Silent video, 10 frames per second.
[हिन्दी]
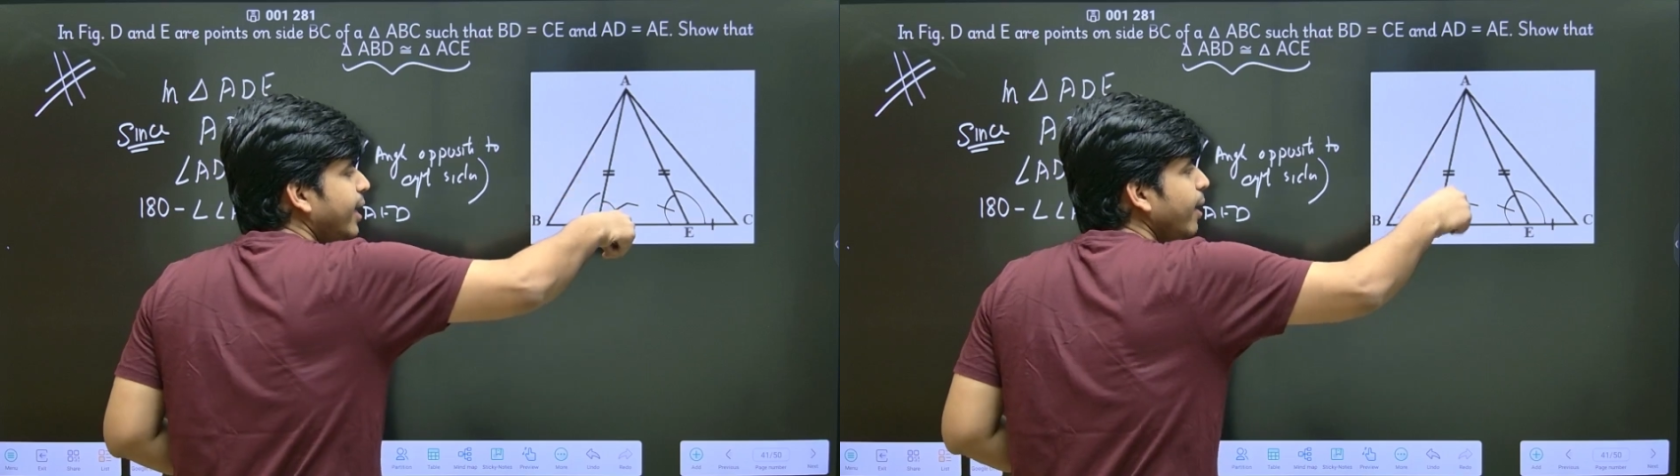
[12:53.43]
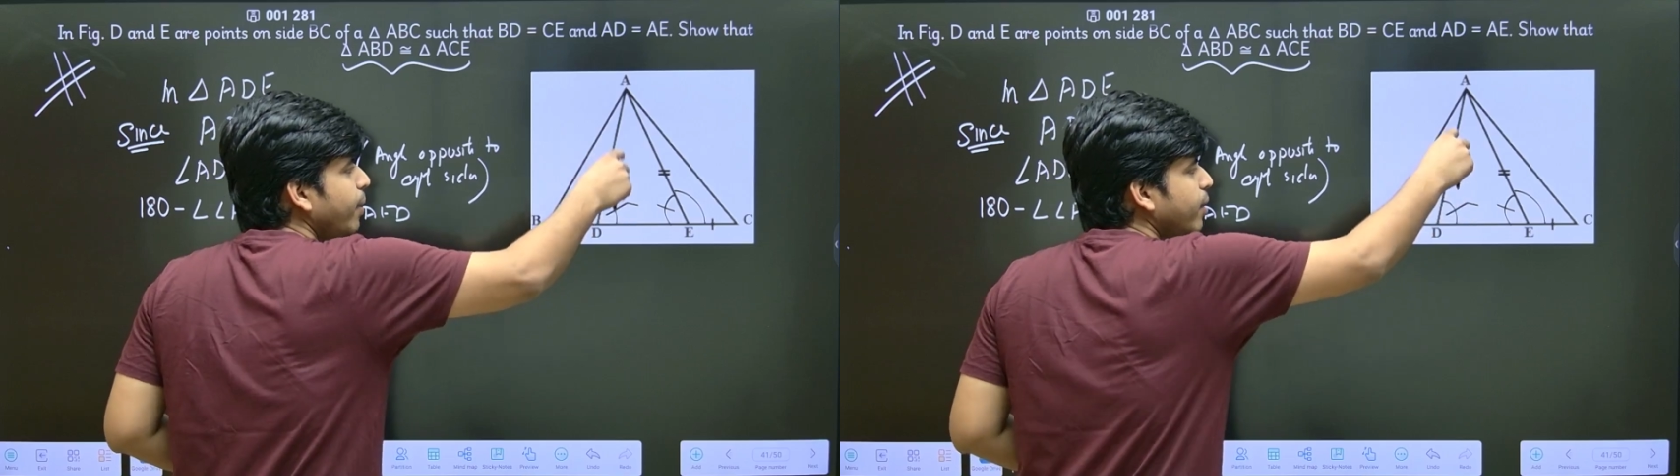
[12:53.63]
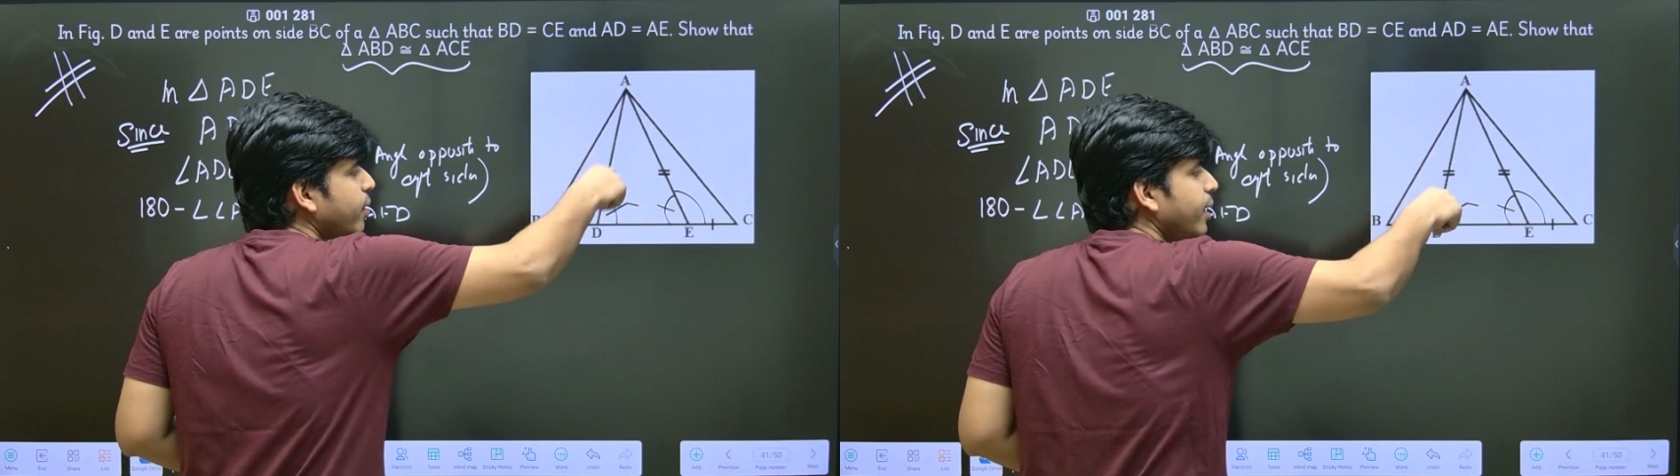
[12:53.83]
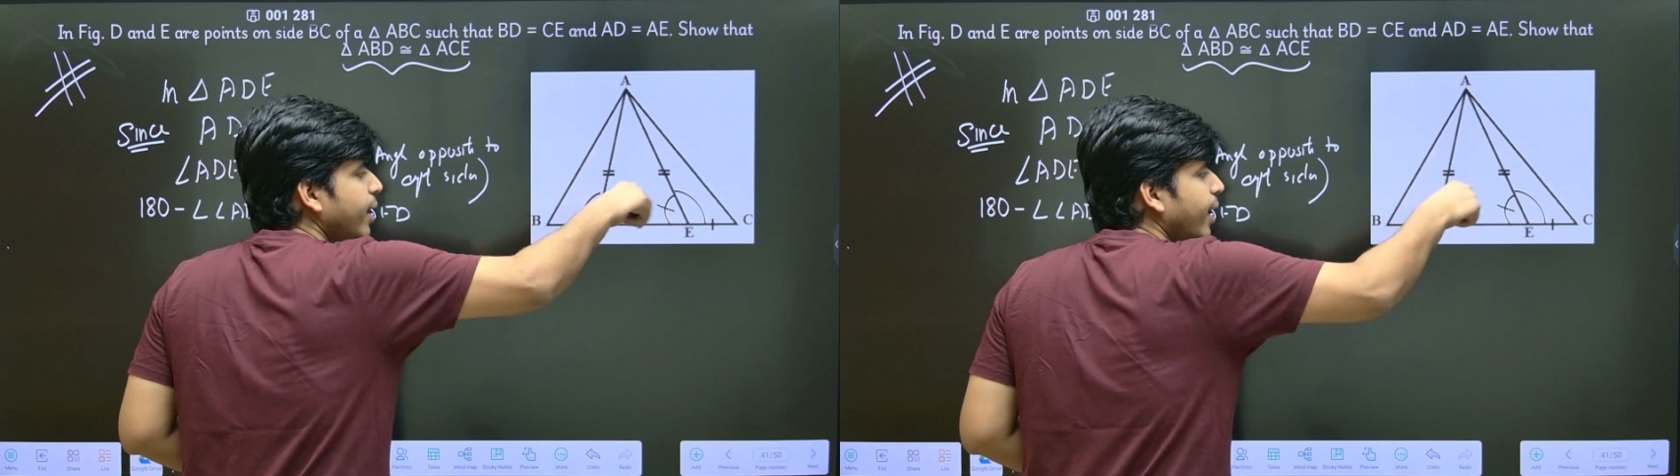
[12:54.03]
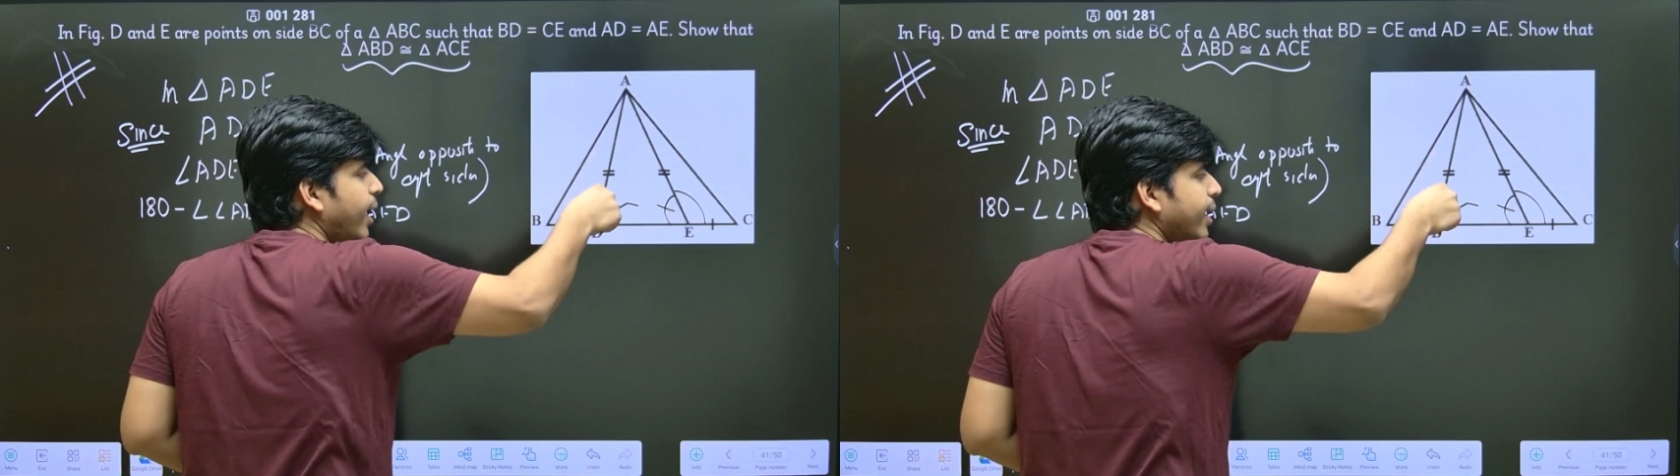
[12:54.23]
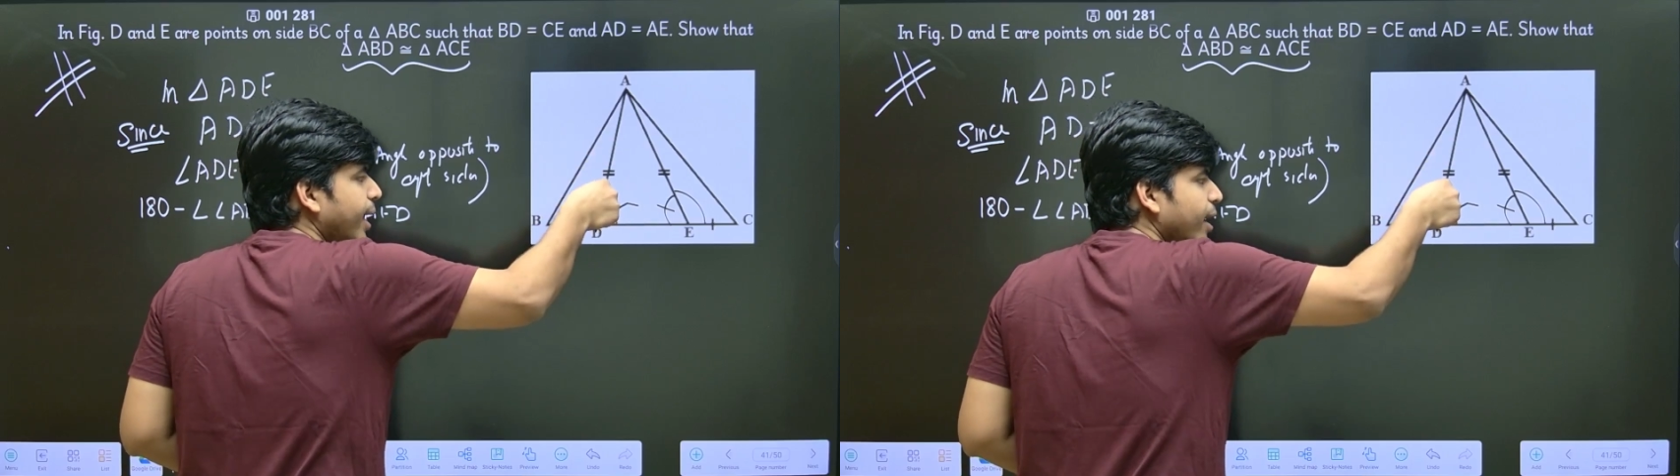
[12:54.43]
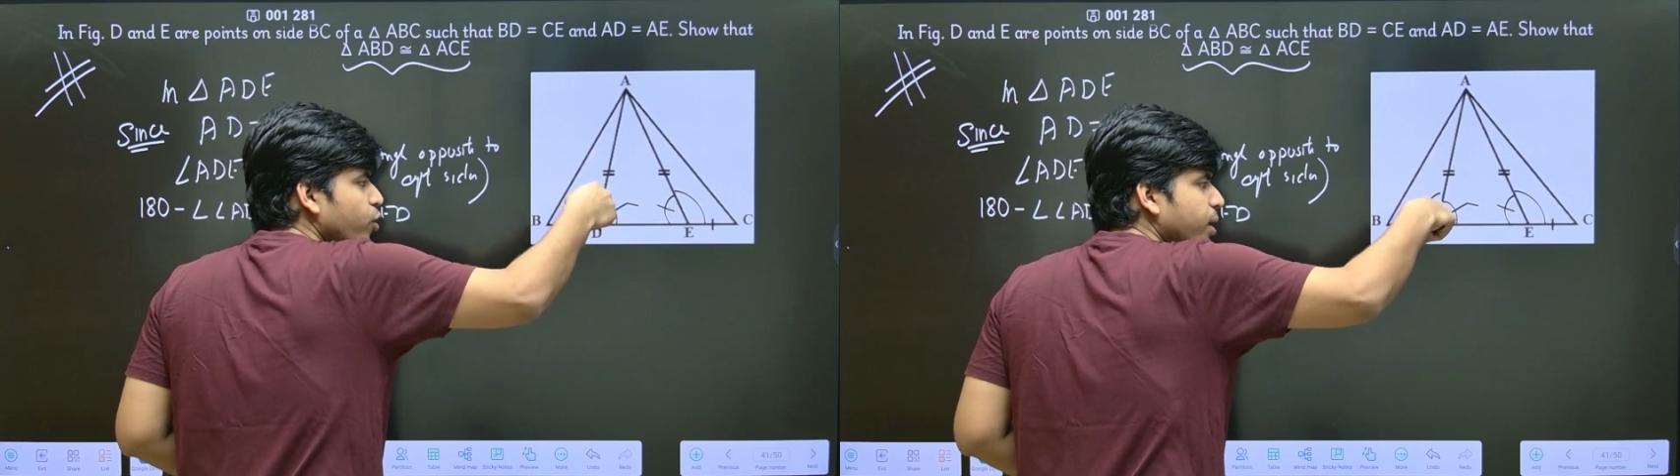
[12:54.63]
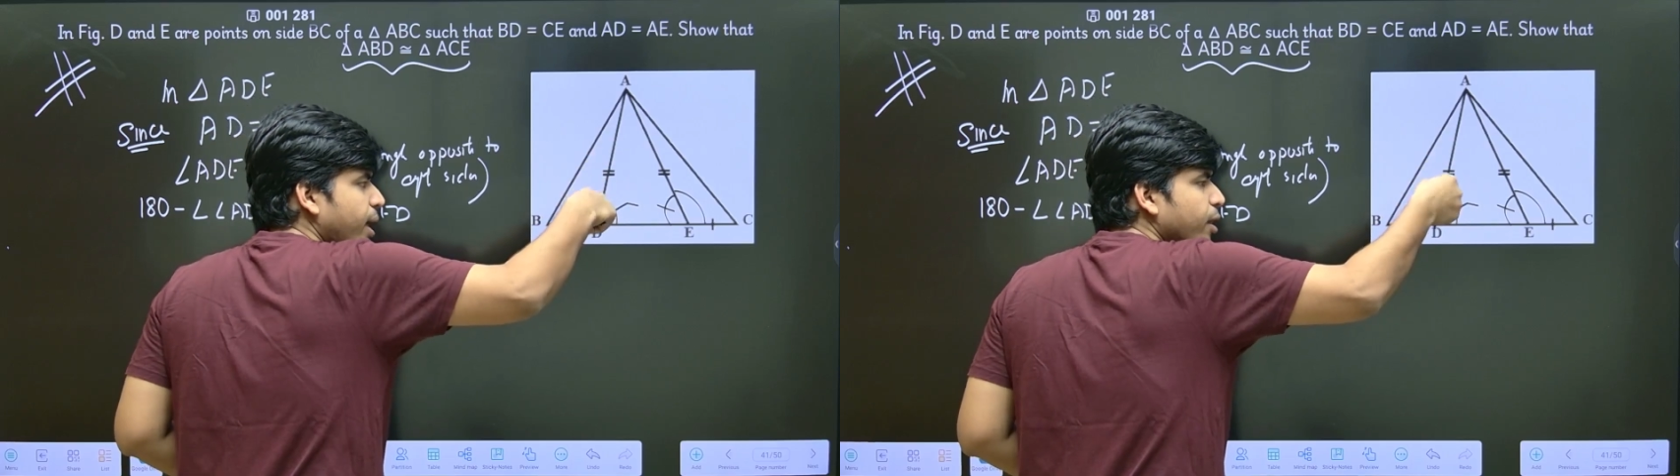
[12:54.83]
180 में से ये घटाया
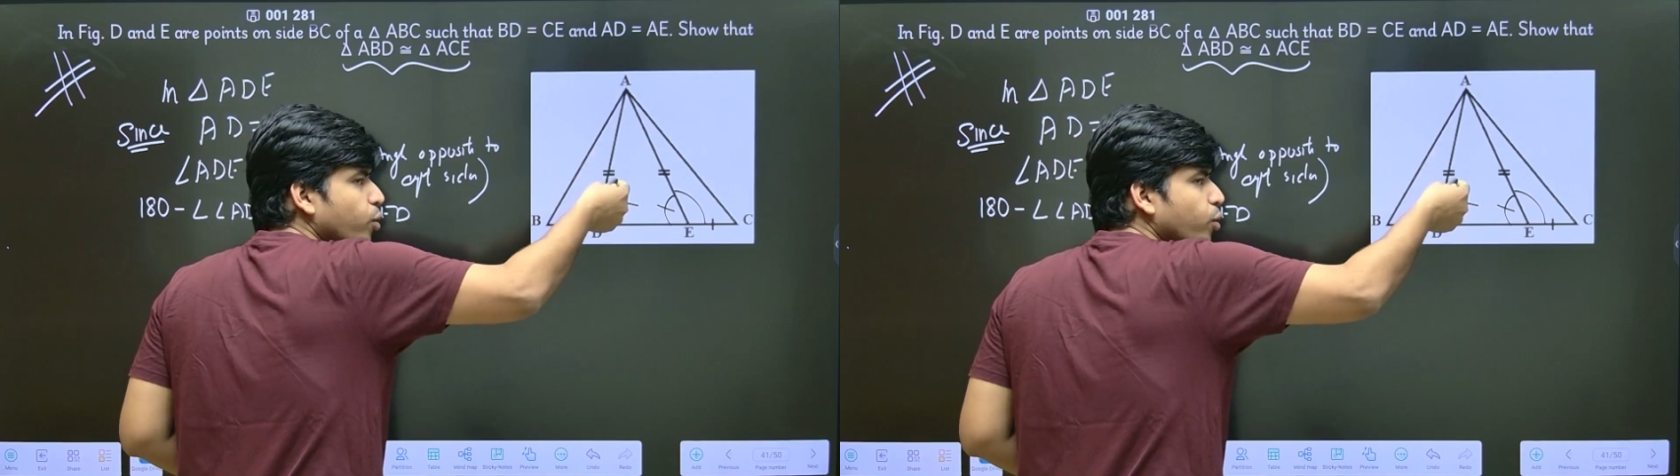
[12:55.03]
तो यही